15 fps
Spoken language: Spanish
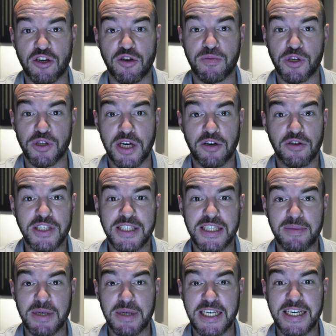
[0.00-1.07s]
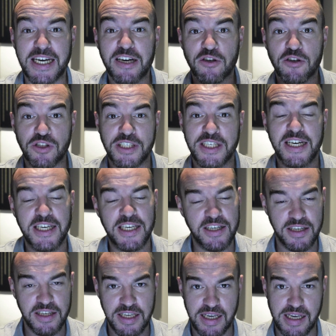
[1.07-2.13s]
Con protagonista mexicano Jair,
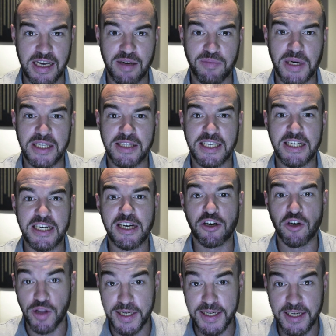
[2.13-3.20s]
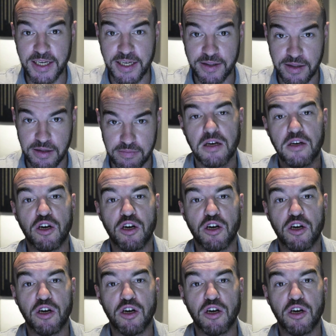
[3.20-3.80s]
el Pantera Rodríguez.